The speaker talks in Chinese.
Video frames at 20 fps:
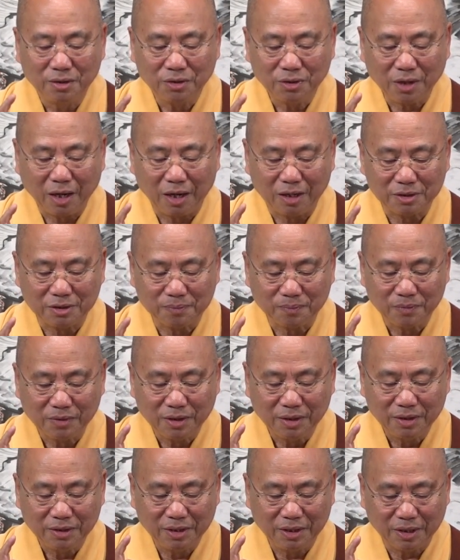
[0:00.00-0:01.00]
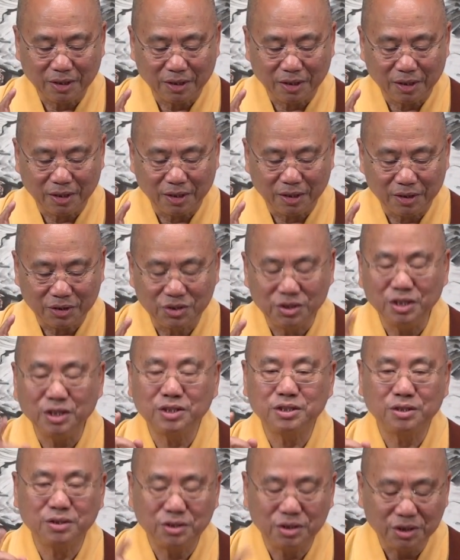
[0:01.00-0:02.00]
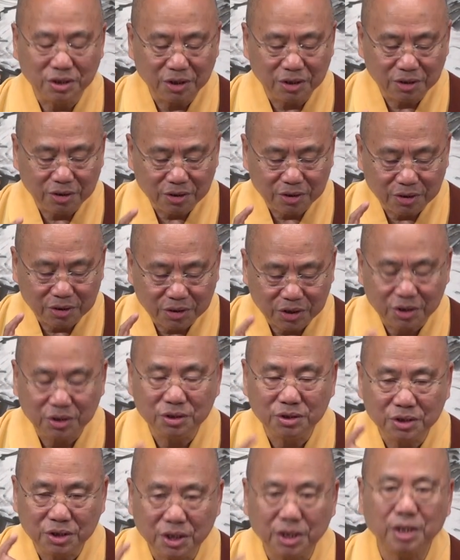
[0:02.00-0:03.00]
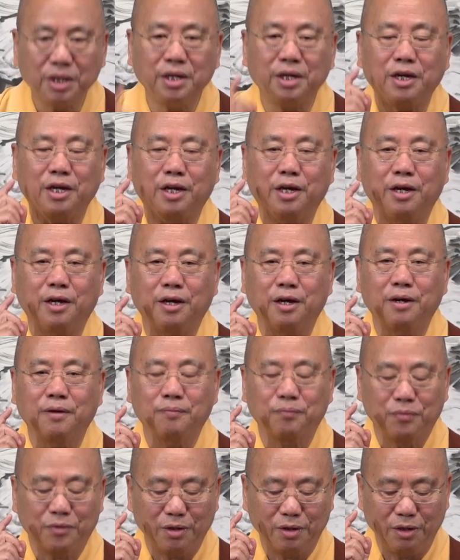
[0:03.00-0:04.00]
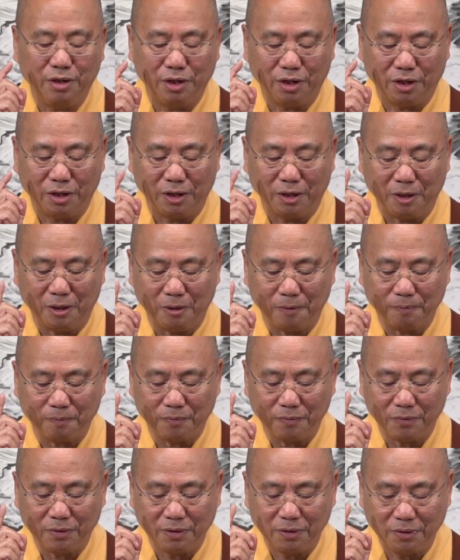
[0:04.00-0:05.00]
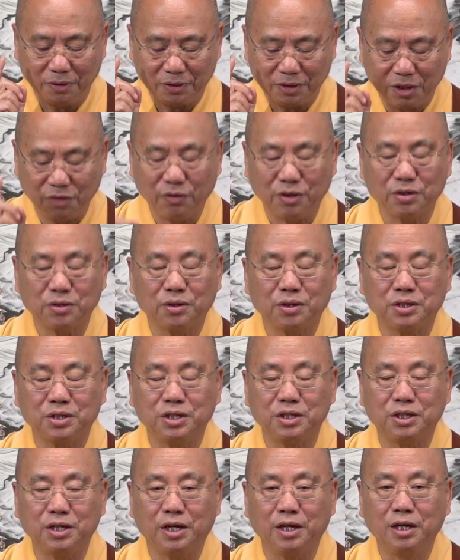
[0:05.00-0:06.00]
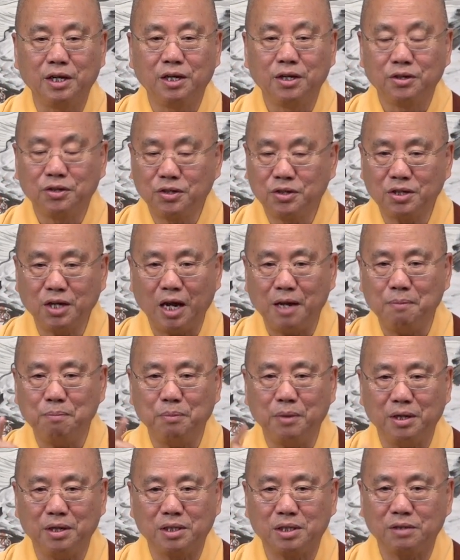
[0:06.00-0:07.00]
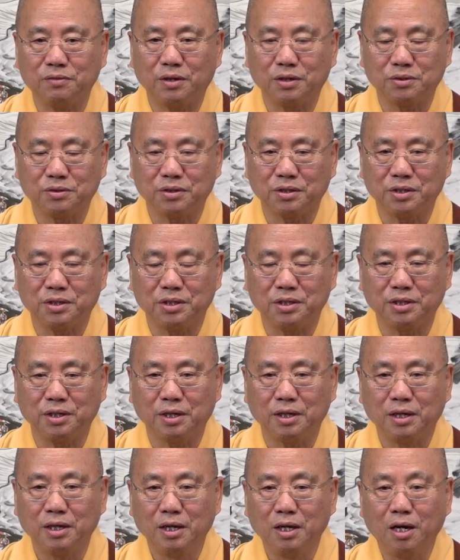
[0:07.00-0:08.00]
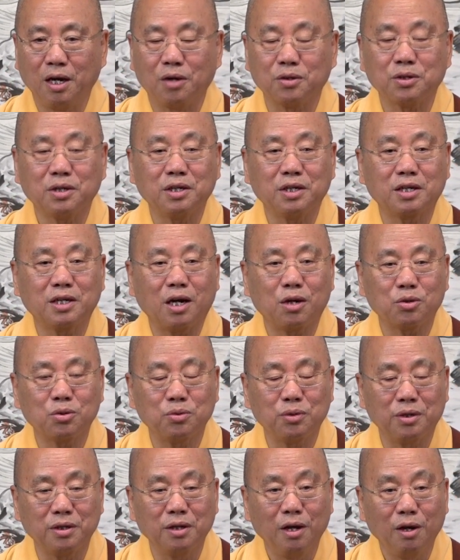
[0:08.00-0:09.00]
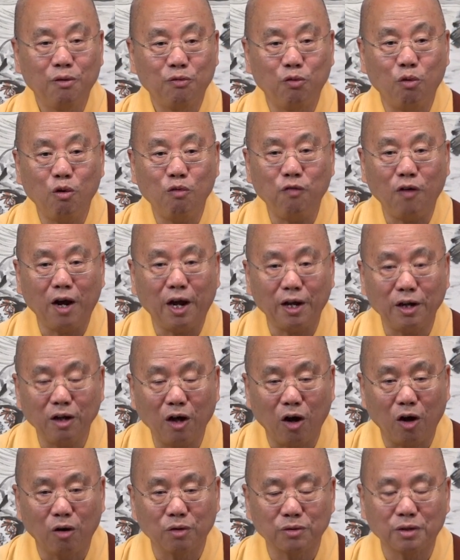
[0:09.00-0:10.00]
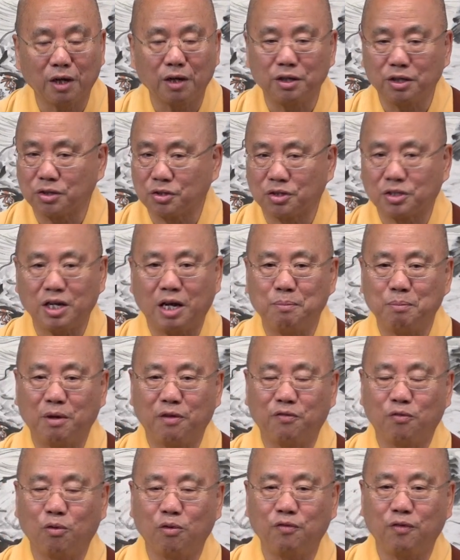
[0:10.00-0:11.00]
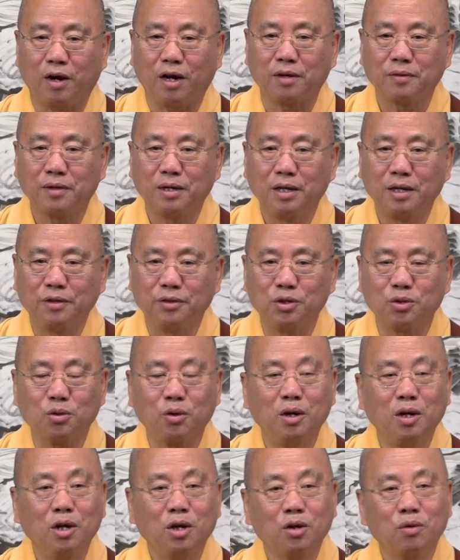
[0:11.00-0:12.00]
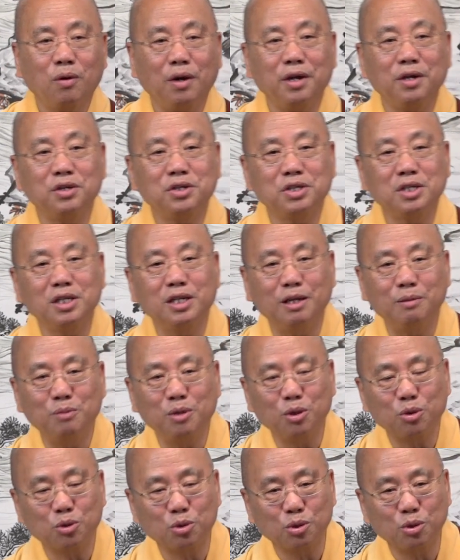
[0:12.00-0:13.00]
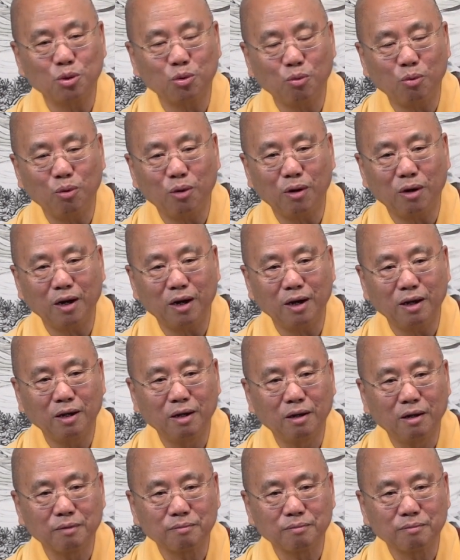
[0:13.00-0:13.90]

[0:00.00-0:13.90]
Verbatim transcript: 他那个知知知切那个西方这个世界，赞美西方这个世界。好像你告诉人佛法很好的，你是赞美佛法。你说观音寺你没有去过啊？